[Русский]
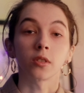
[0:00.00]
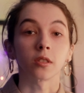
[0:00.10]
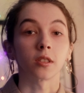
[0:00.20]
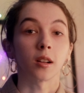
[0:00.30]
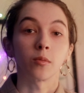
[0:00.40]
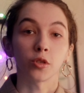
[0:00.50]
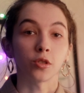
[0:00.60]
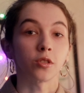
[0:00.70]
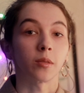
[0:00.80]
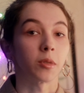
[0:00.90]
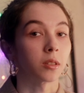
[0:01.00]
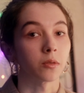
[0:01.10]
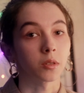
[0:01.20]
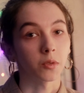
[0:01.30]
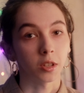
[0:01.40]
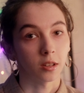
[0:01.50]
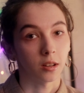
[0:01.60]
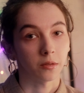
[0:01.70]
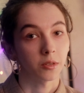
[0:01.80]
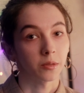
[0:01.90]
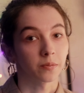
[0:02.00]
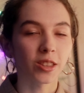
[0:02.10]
э, как можно зарабатывать с фотографии.